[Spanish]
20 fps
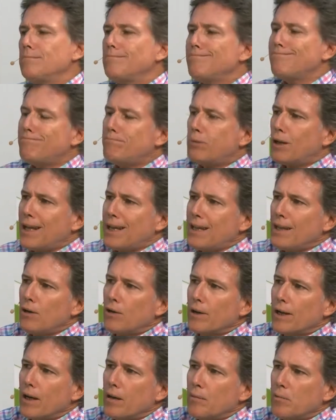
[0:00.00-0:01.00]
Por ahí de
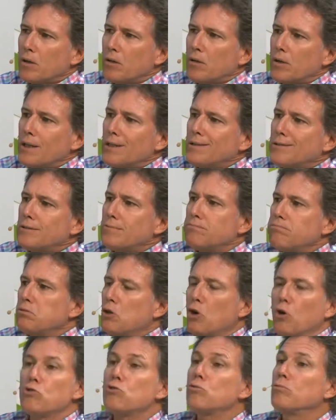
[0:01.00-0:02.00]
lo que a lo mejor es
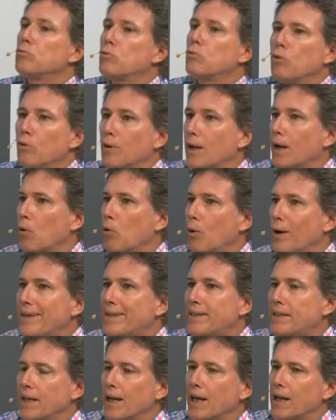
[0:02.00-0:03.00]
coyuntura o
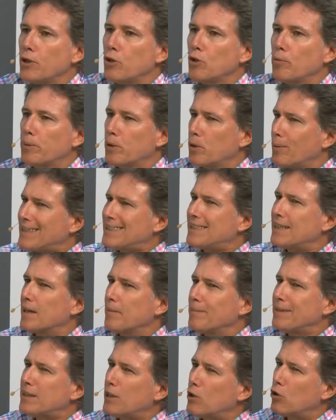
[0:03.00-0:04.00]
este año, pero
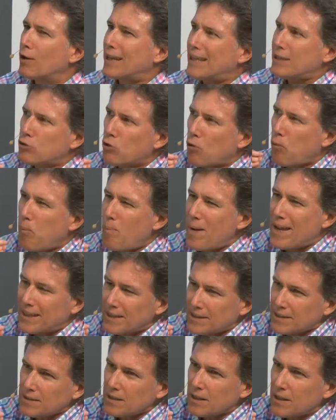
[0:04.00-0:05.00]
básicamente lo que ellos
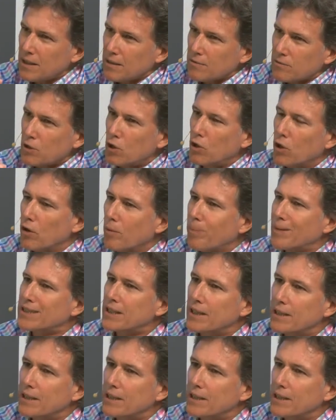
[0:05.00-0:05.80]
ven de lo que va a pasar en